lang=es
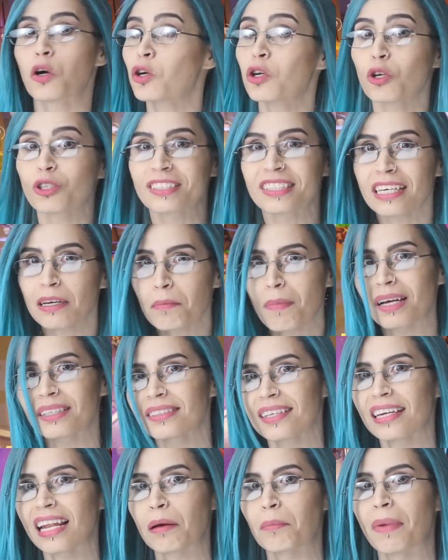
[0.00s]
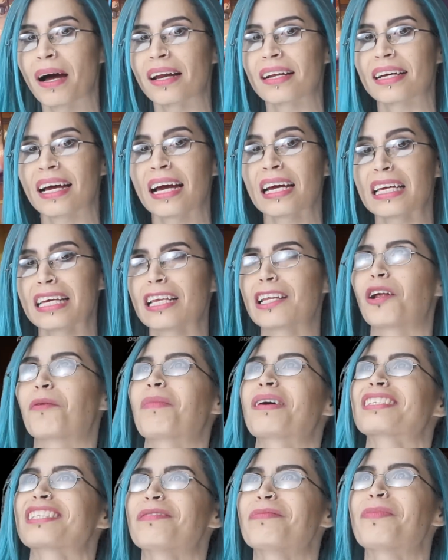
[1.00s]
conocer más de la marca y lo
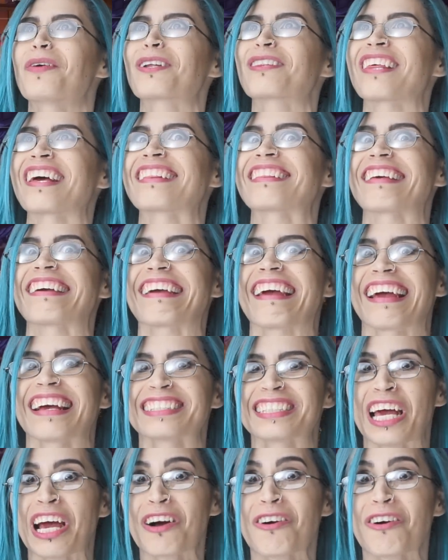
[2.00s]
más importante que es